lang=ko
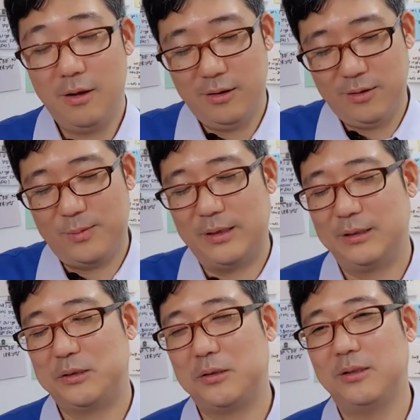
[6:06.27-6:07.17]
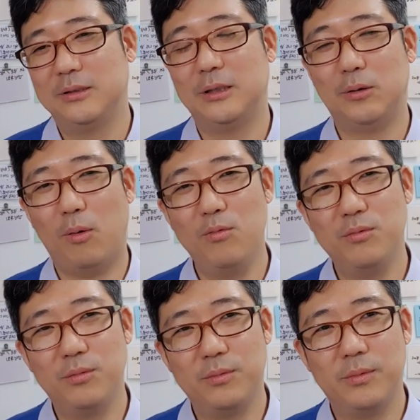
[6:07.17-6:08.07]
그래서 막 근데
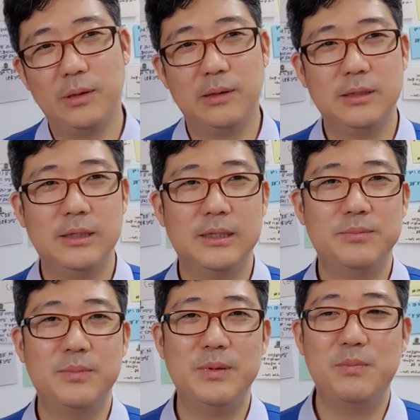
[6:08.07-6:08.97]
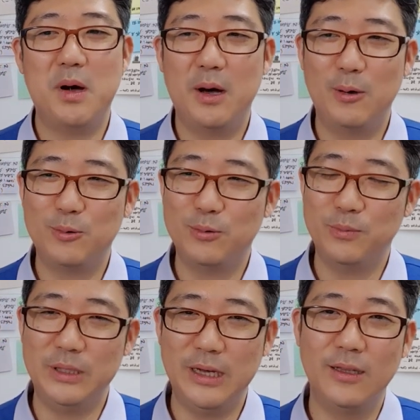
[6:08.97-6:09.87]
너무 민망하고
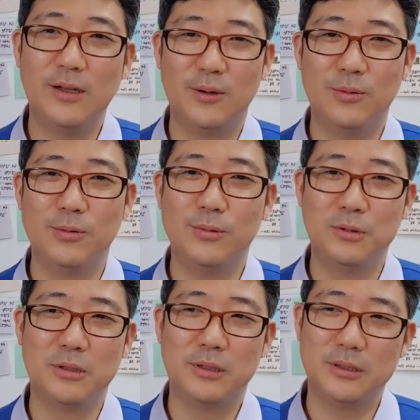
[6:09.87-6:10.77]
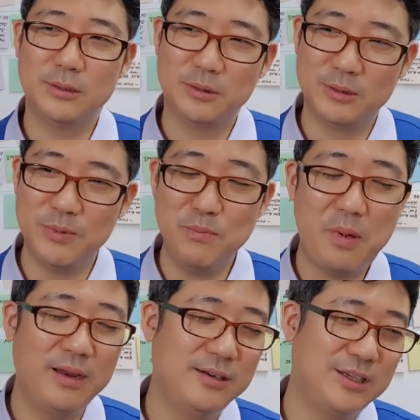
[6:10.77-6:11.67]
미안하고 그래서 그
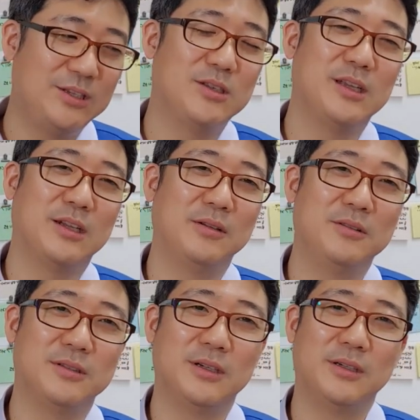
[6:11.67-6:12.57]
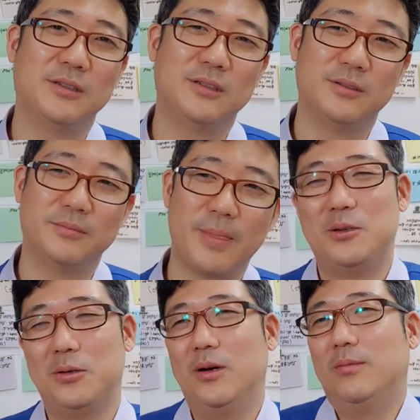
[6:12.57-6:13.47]
민폐를 끼쳤잖아요. 제가 그래서
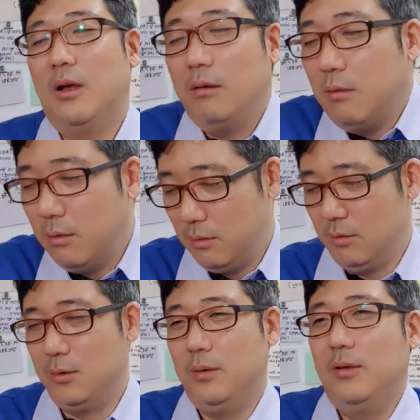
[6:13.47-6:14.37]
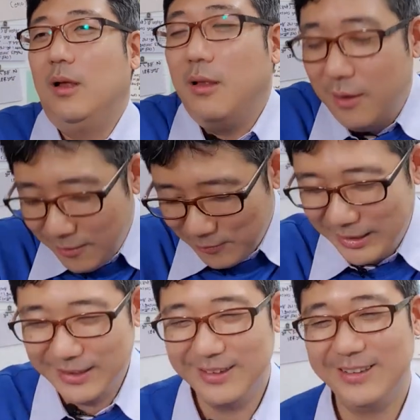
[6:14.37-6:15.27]
죄송합니다, 으, 죄송합니다 막